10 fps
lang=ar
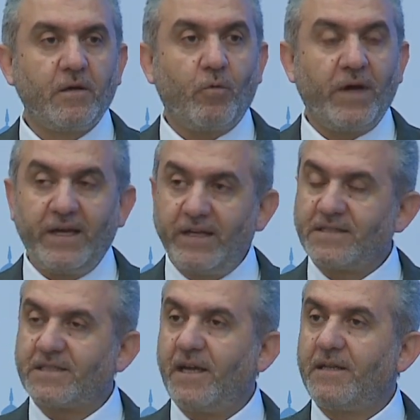ولا
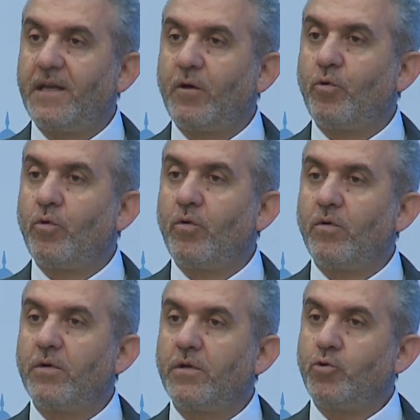ننسى انه
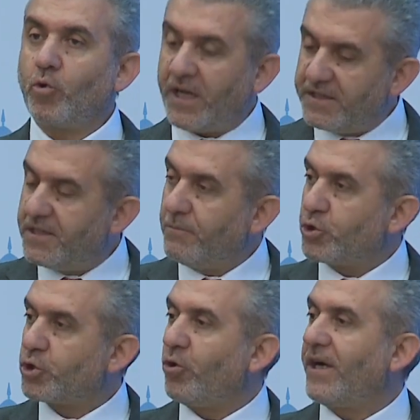يقدم
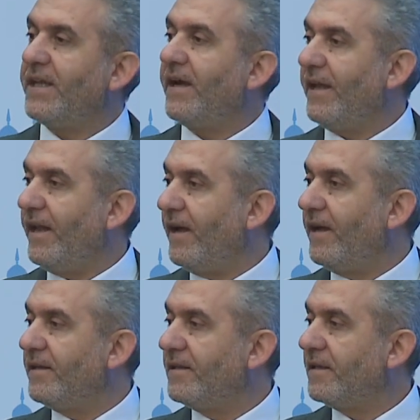الشهداء
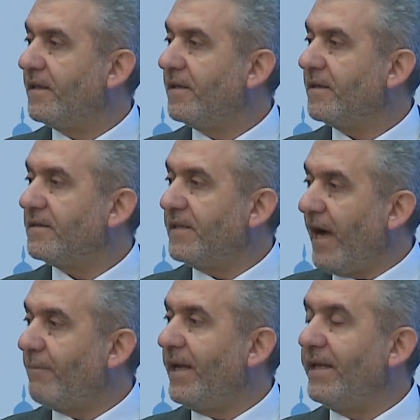الان
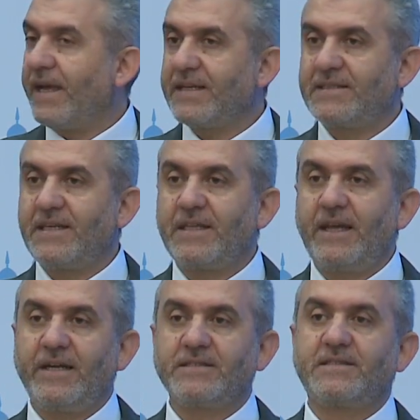دعما لغزه
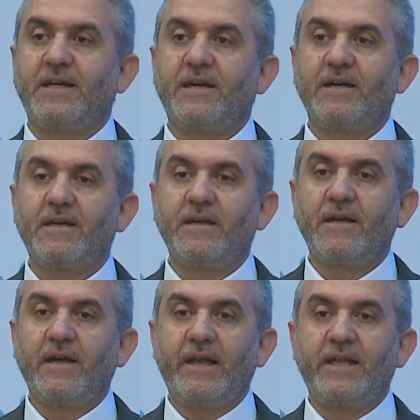العزه
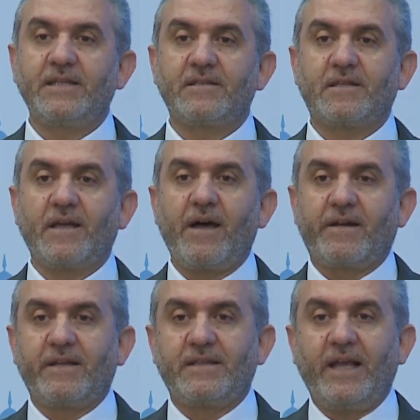التي
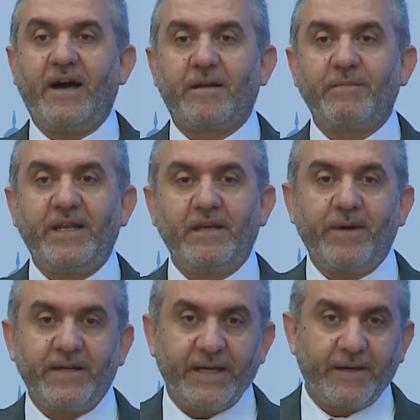تتعرض لحرب
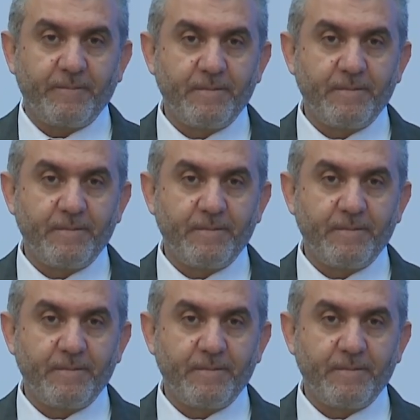الاباده